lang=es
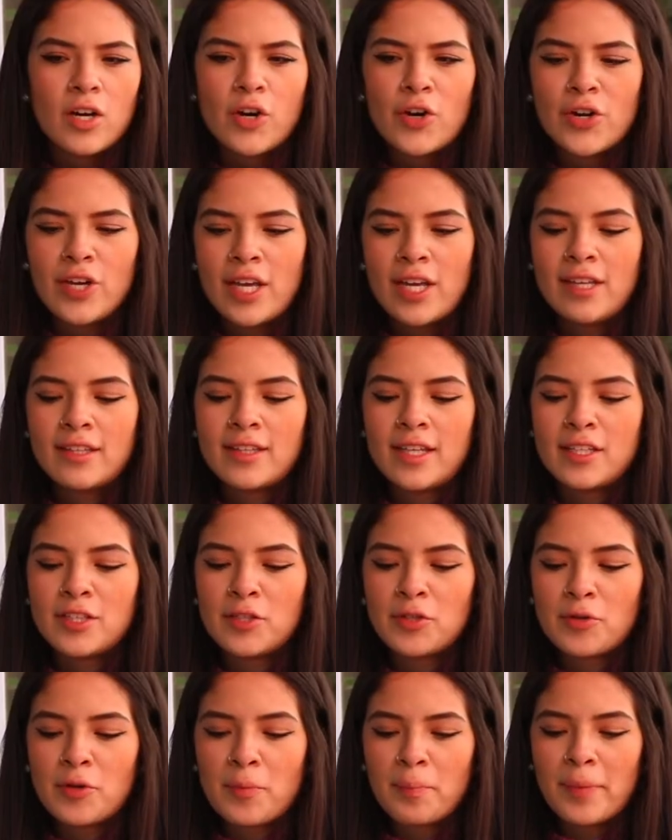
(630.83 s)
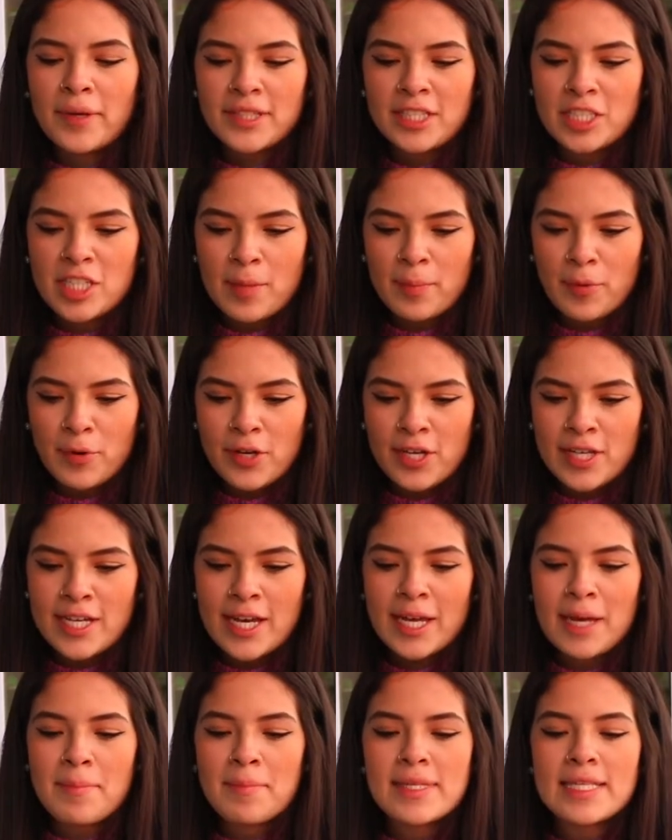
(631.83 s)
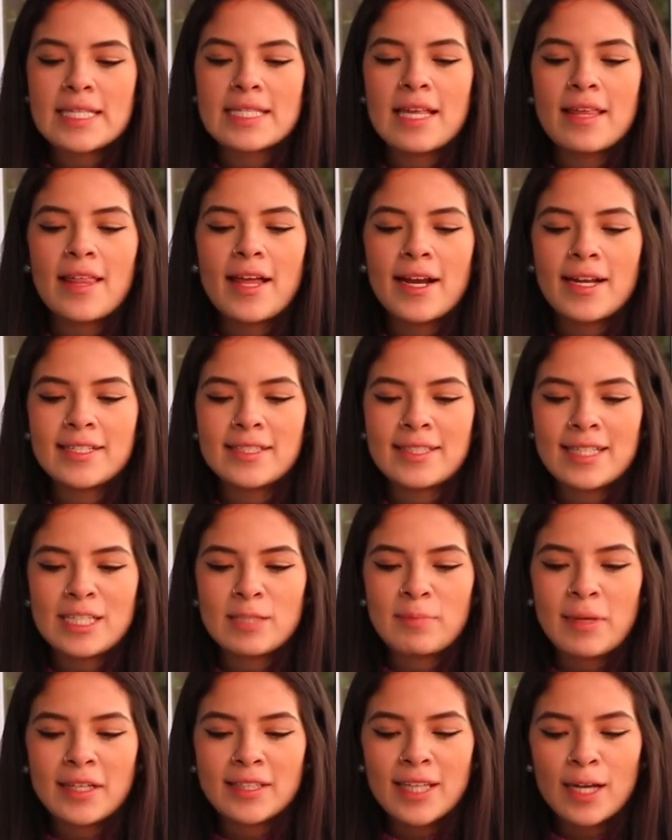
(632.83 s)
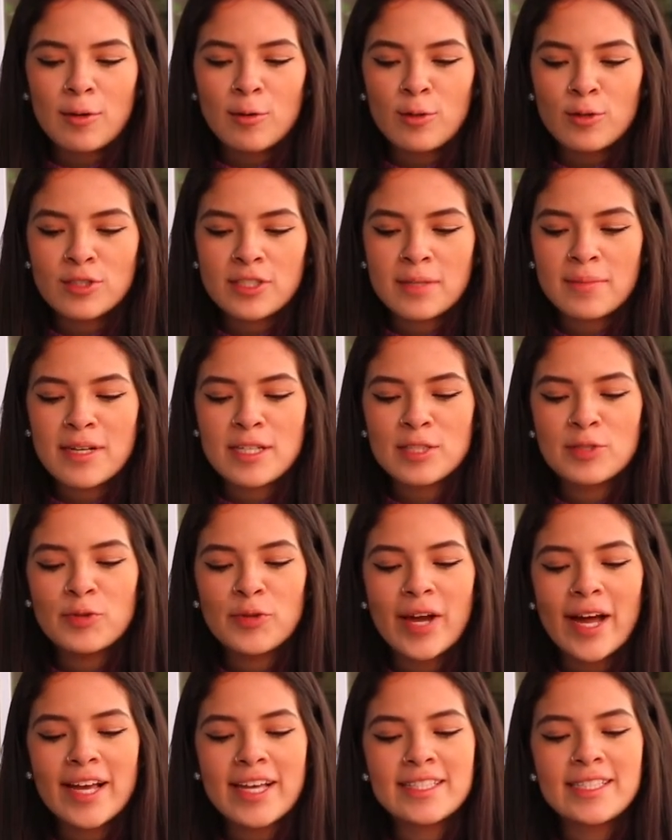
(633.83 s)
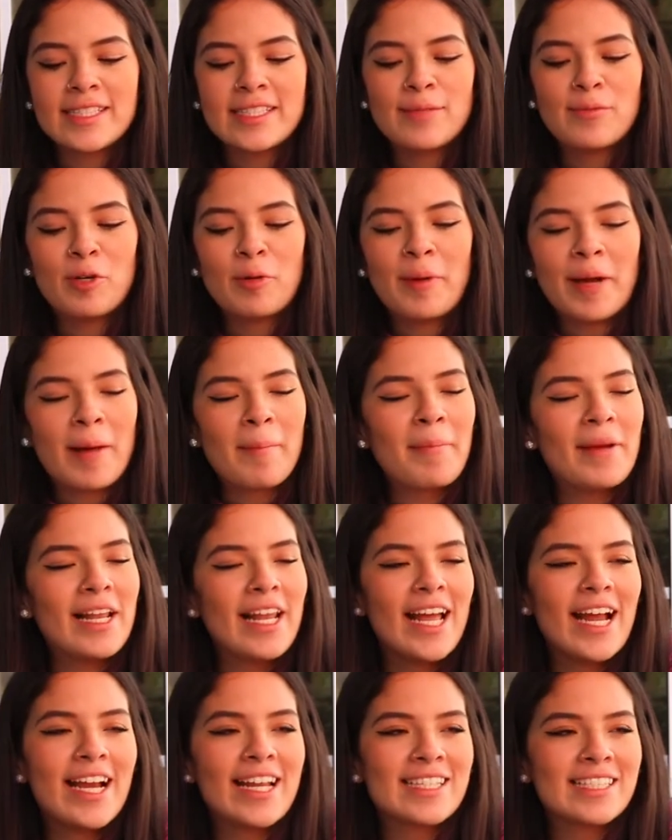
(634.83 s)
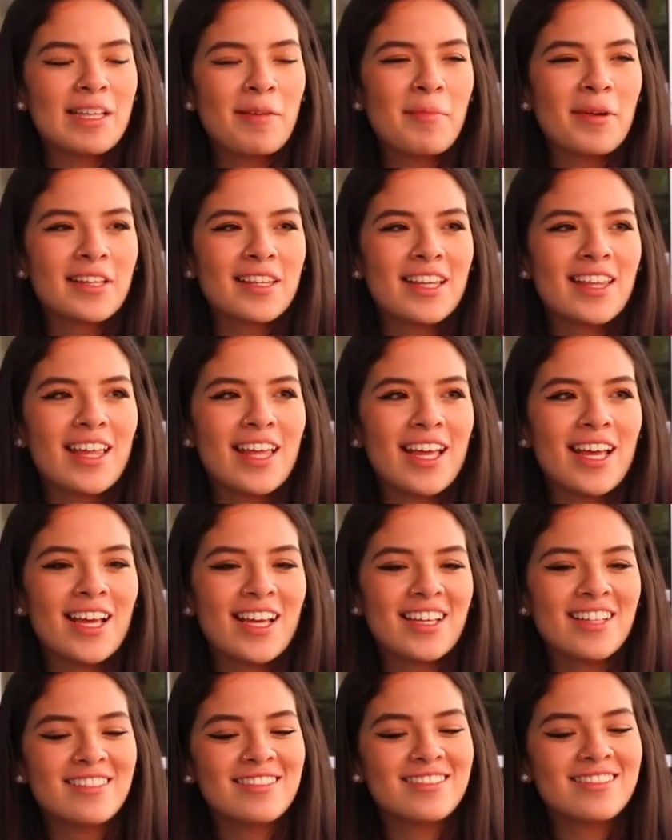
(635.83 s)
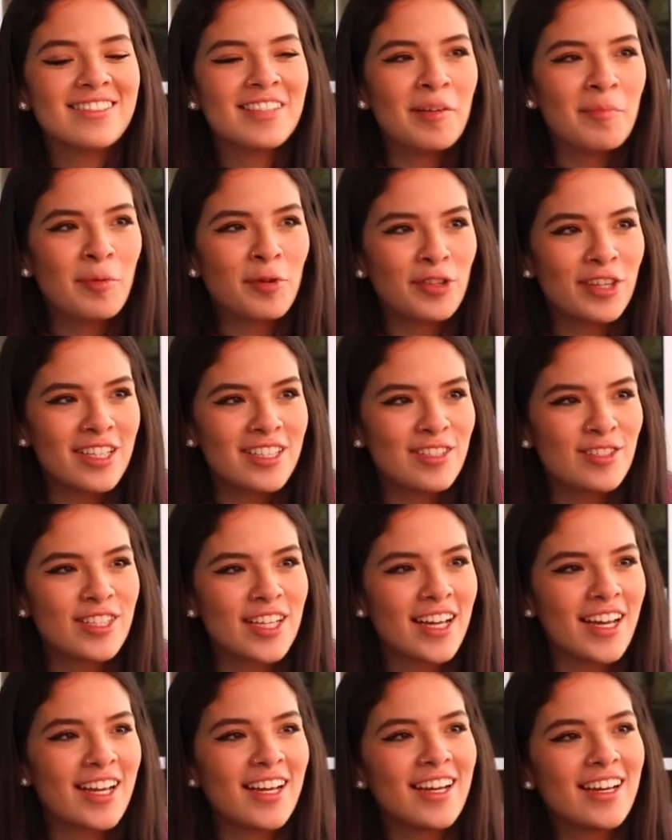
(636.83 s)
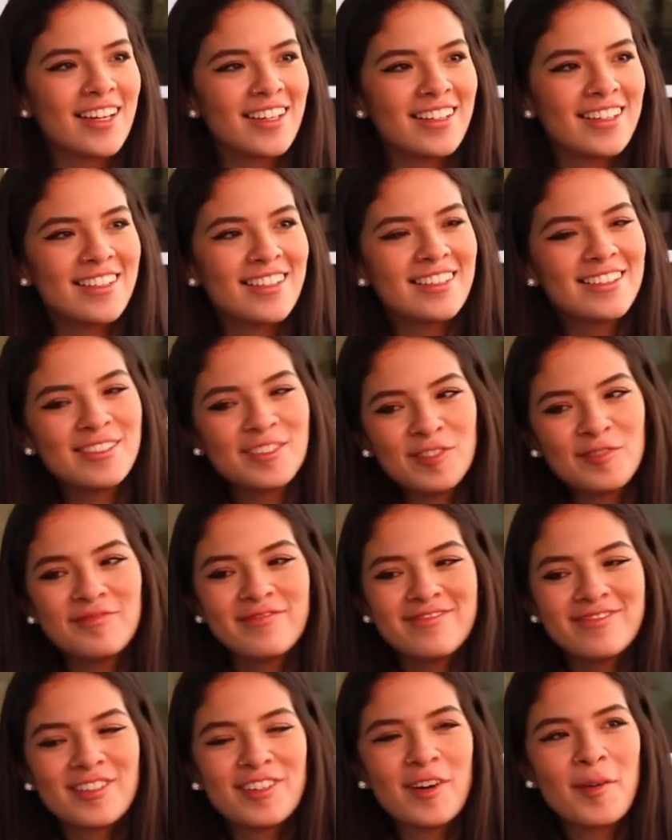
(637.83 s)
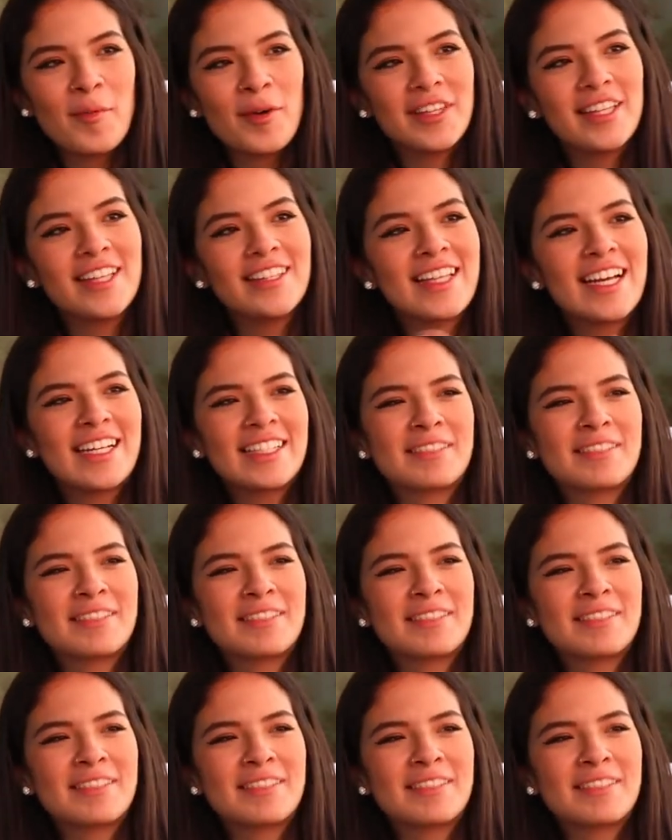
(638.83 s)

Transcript: Oye, entrando con Patti Chapoy, ya que empiezas a dar este espectáculos y demás, ¿nunca quisiste volver a pelear esta parte de deportes? O sea, como intentar. Eh,